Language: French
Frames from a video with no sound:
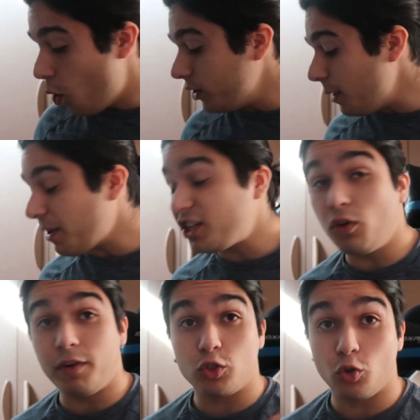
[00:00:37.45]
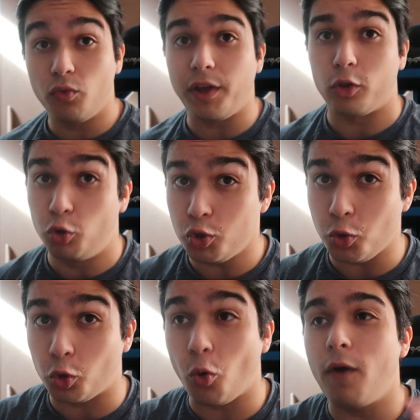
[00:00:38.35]
On est parti, on va s'en ouvrir 2
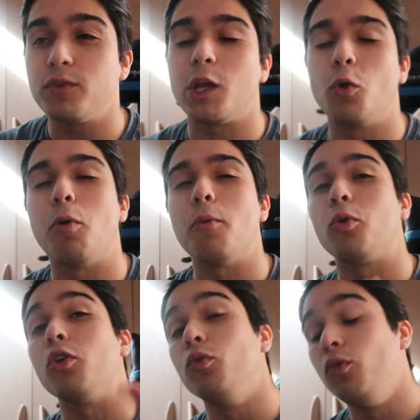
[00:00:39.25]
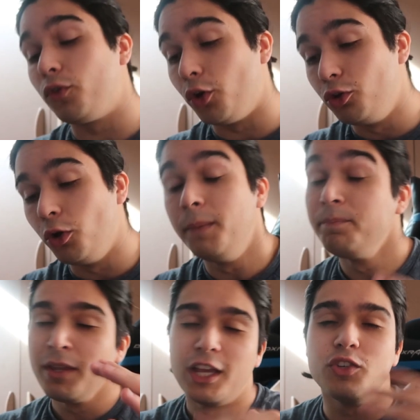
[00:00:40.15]
sur 3, vous allez comprendre pourquoi on n'en ouvre que 2,
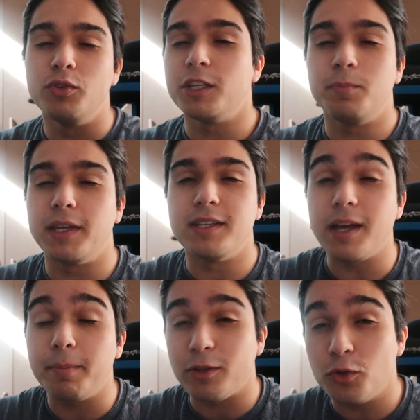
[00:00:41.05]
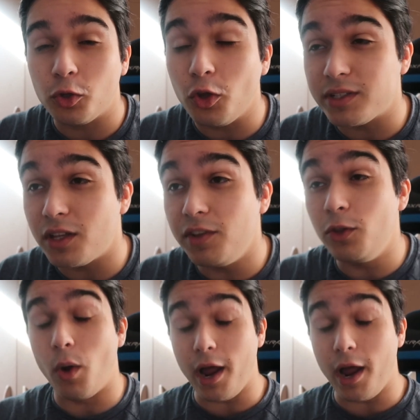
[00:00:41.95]
je vais vous expliquer ça bien sûr dans cette vidéo.